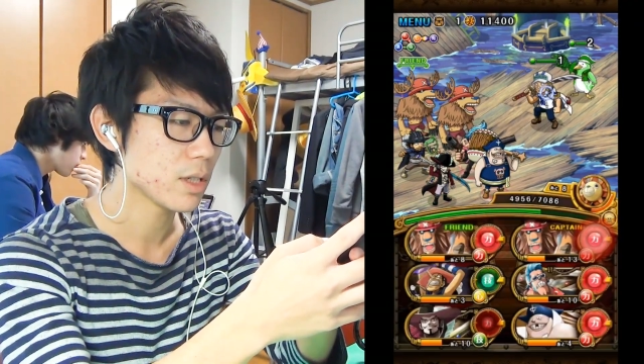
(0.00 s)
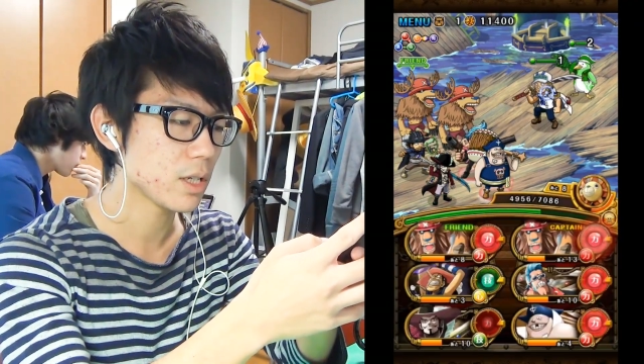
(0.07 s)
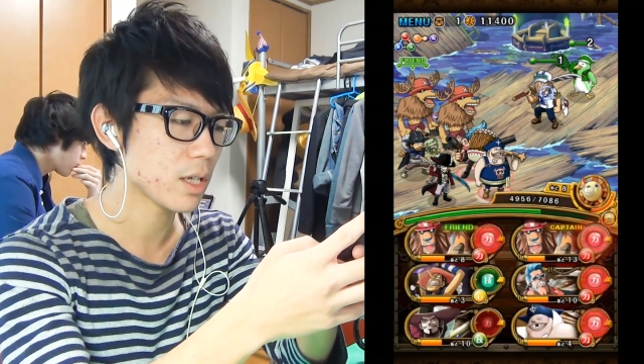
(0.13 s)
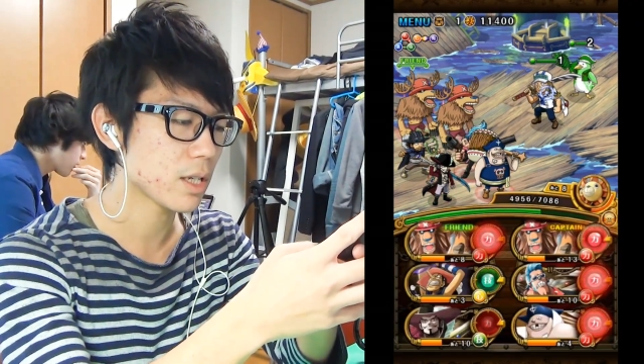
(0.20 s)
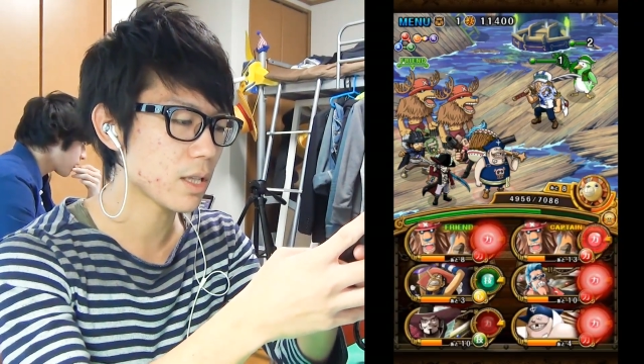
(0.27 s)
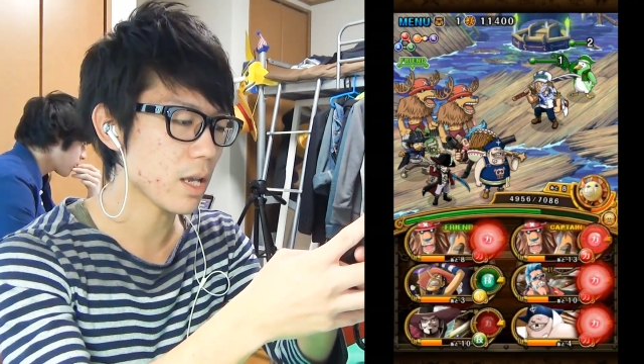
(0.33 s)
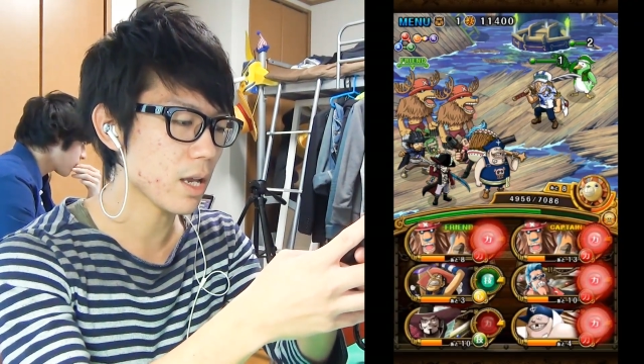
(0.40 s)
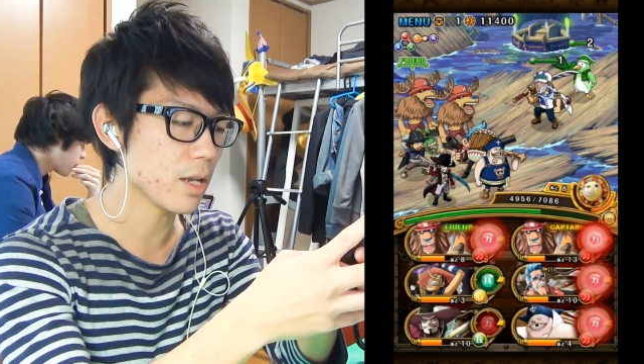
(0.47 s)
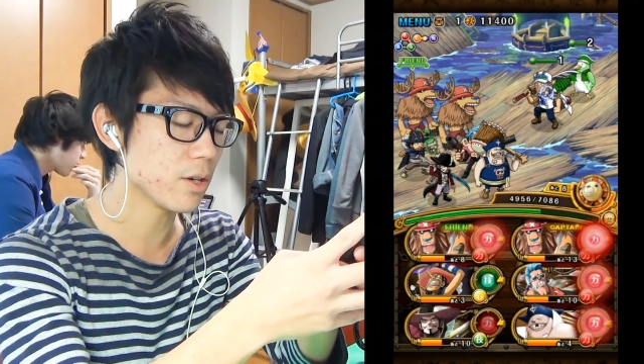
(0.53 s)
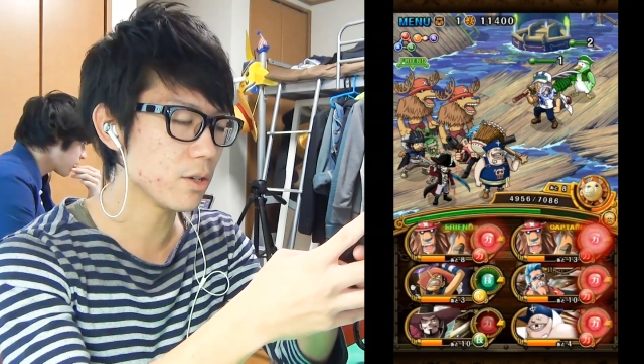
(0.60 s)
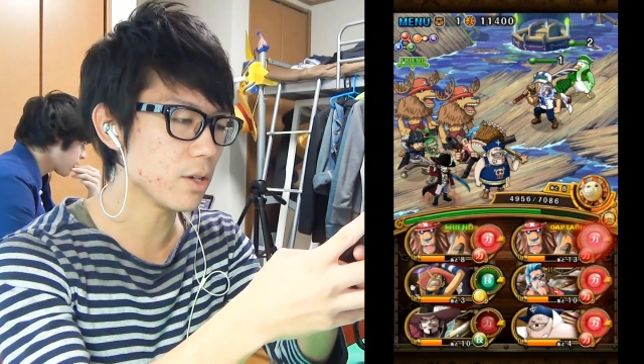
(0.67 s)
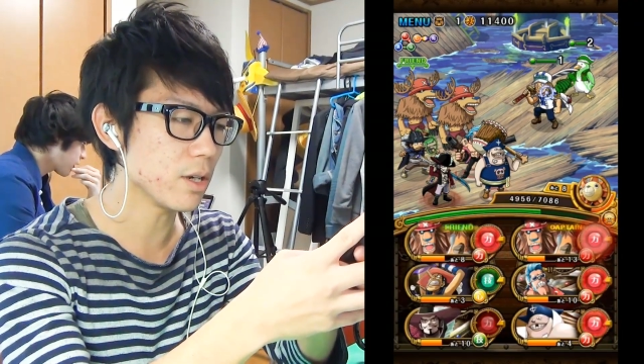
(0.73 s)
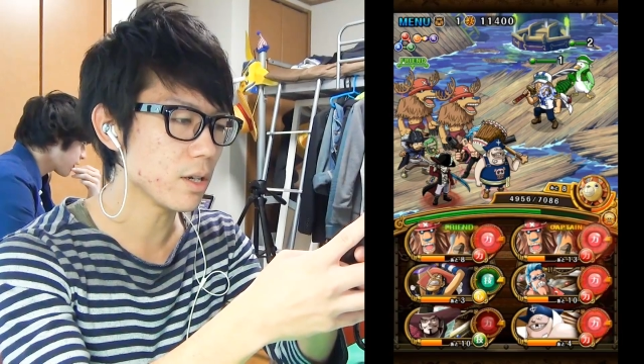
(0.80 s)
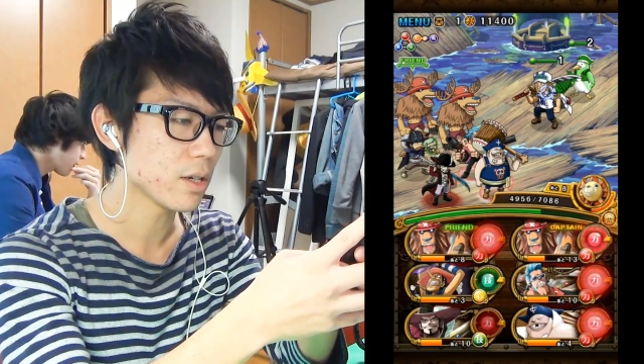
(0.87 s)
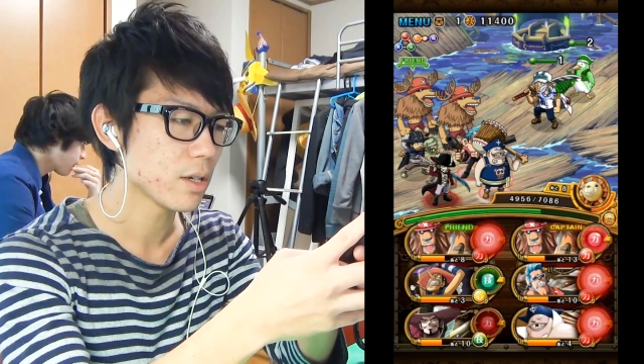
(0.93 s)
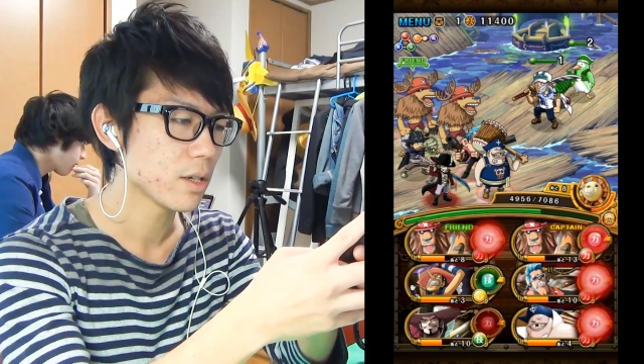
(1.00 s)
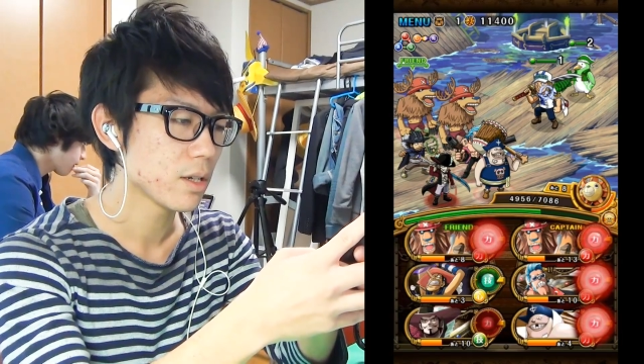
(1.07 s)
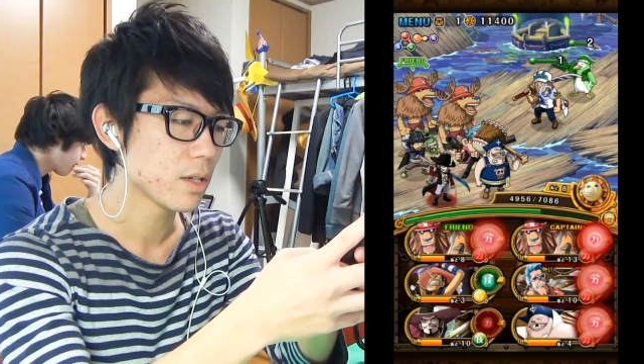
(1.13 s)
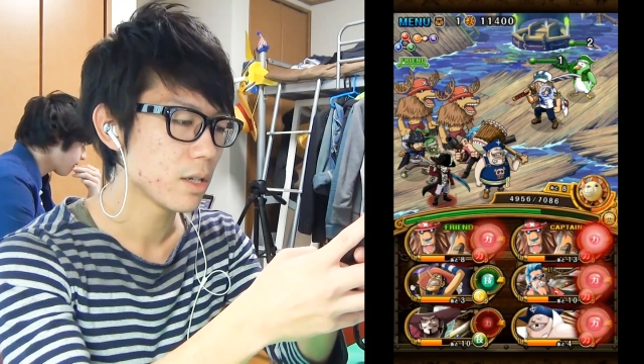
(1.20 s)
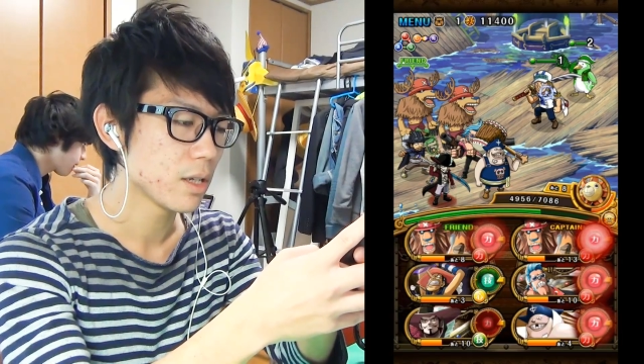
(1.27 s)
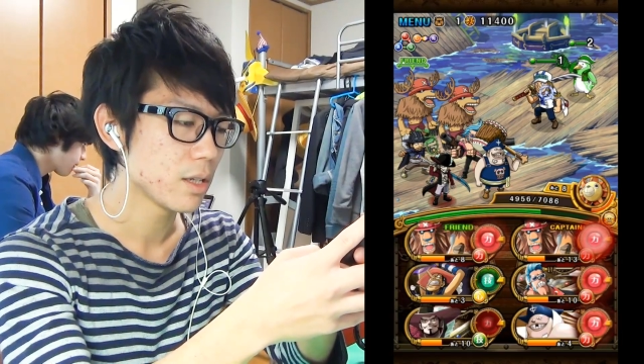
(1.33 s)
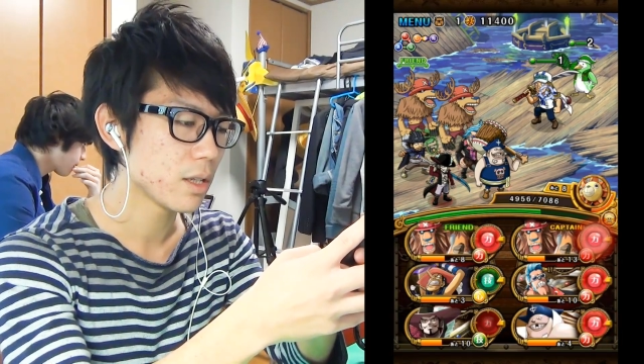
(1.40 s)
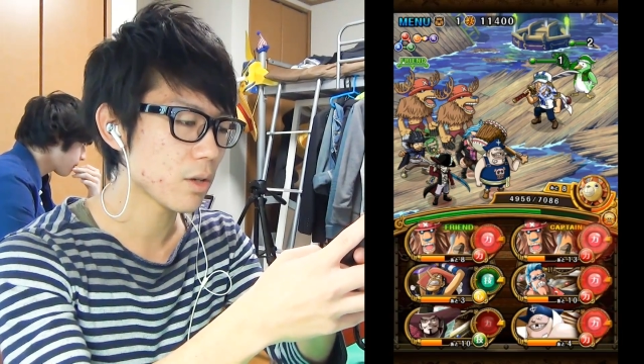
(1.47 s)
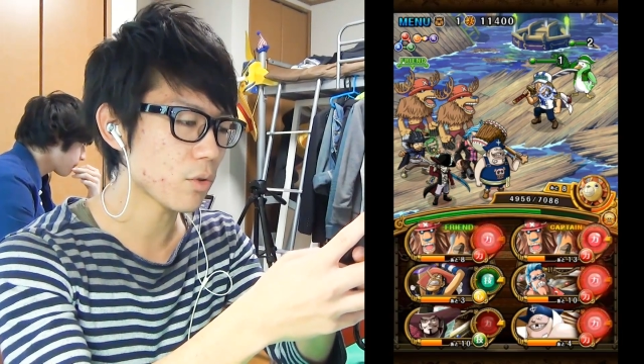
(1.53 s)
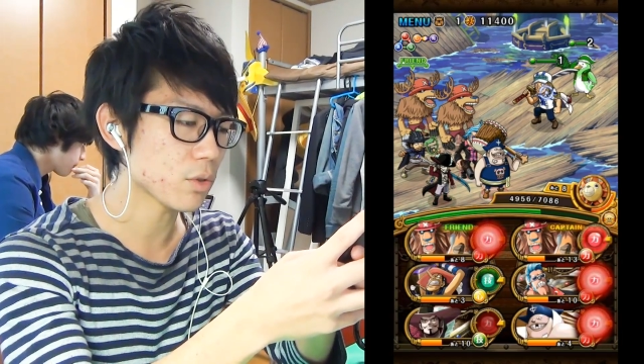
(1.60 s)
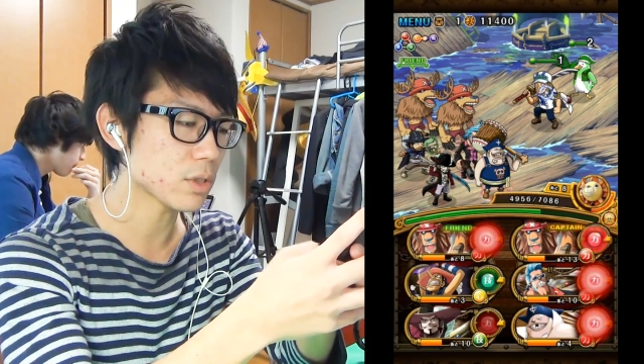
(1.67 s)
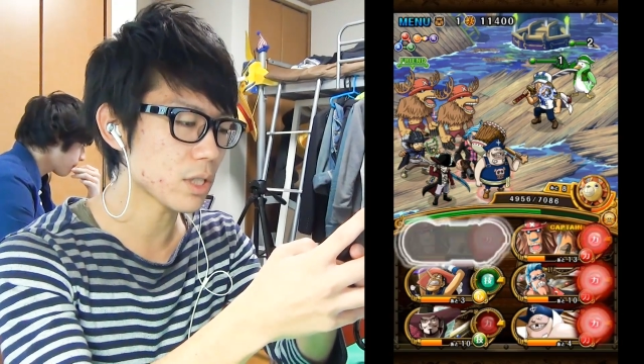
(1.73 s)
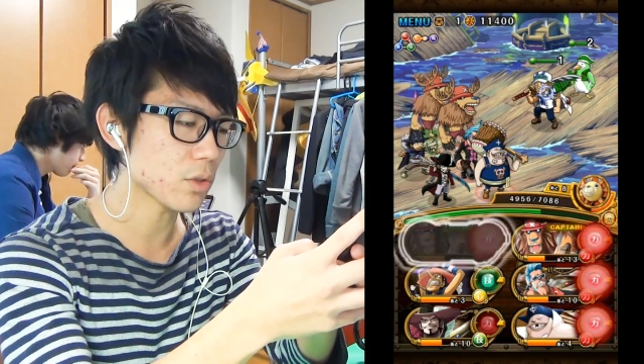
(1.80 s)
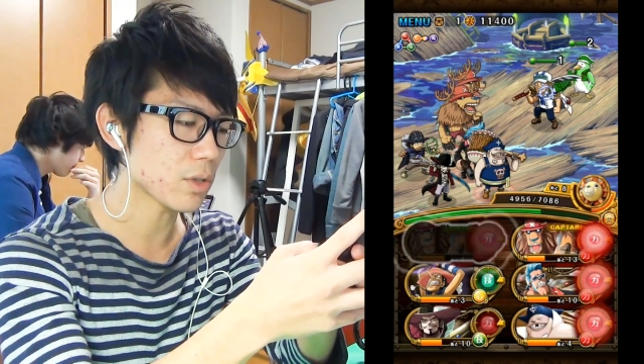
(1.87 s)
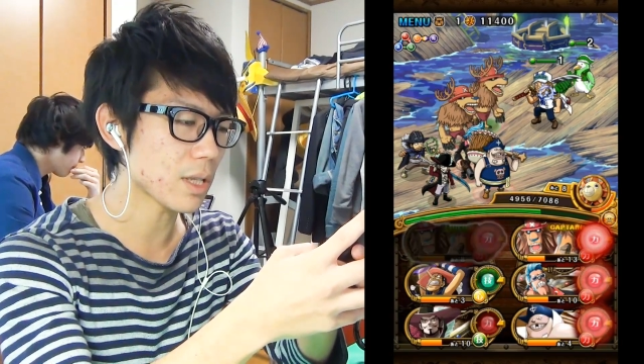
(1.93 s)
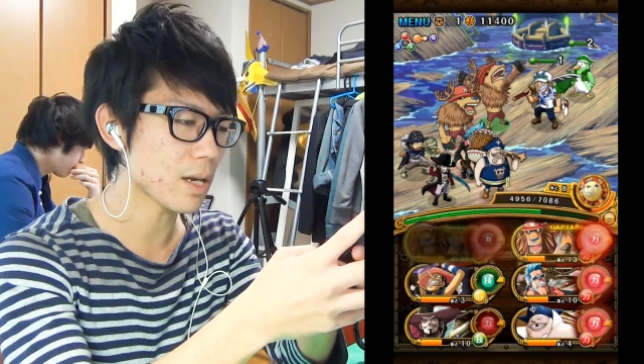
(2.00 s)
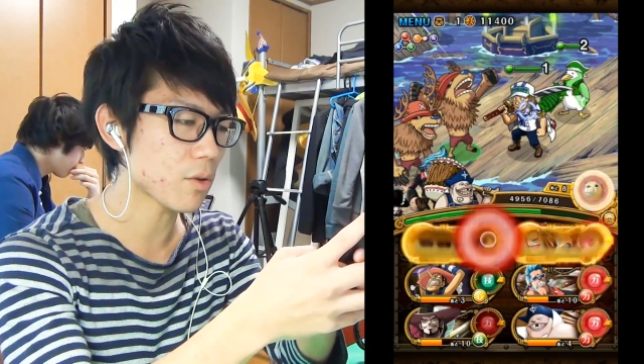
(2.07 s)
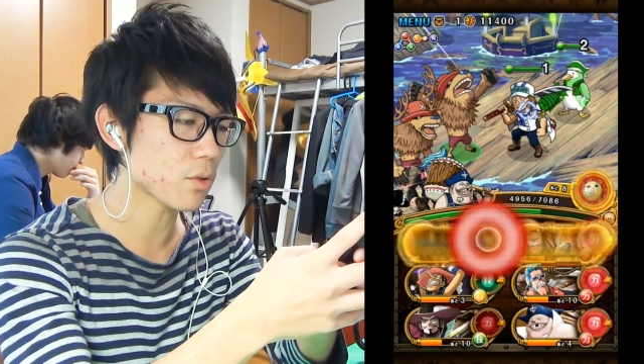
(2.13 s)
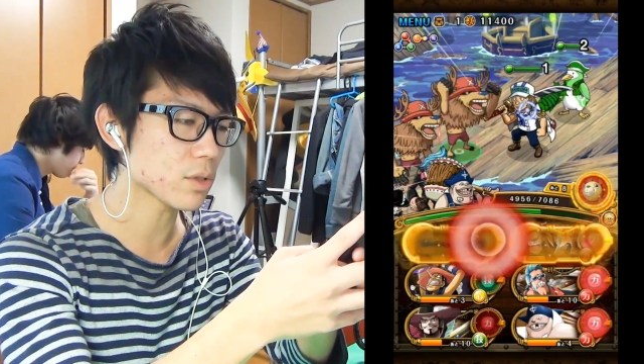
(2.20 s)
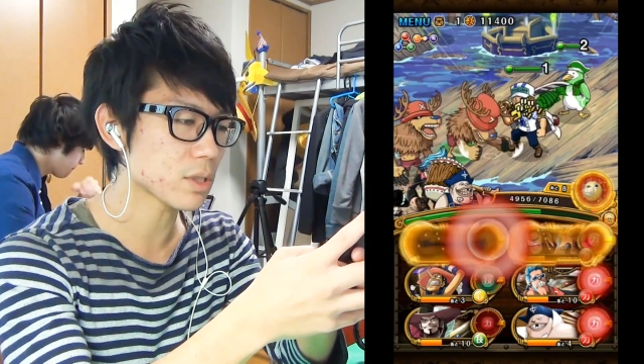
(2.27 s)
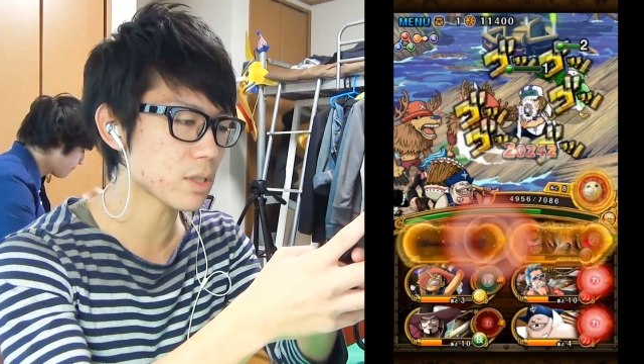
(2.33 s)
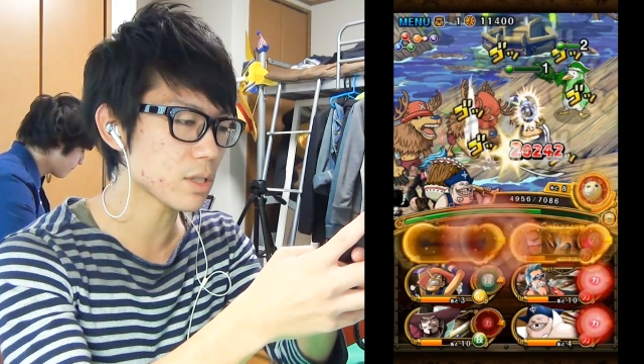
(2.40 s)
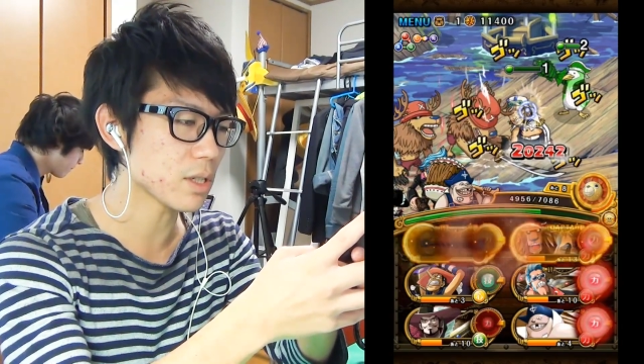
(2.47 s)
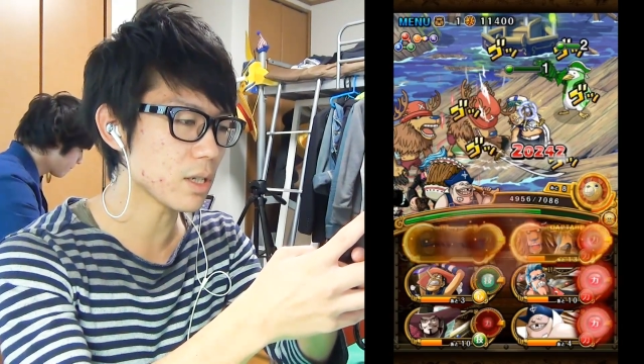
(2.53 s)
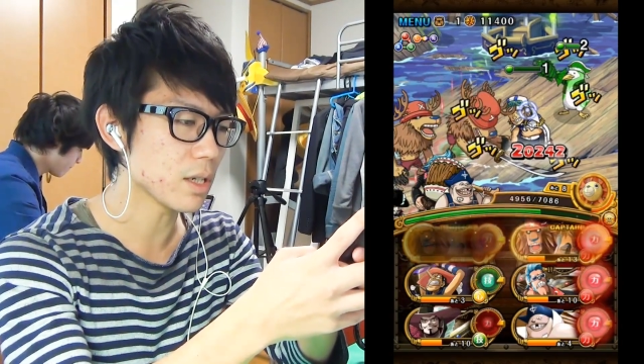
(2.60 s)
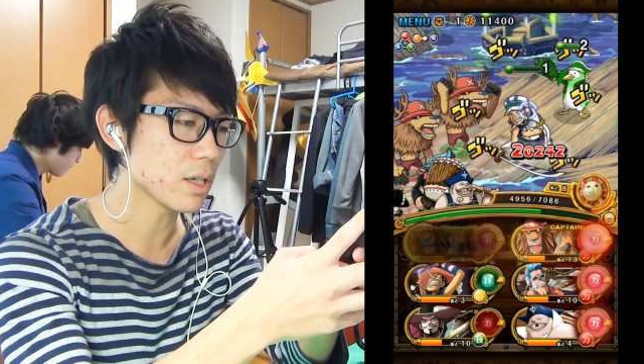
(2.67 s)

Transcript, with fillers: 生きているでこの人ちゃんと倒す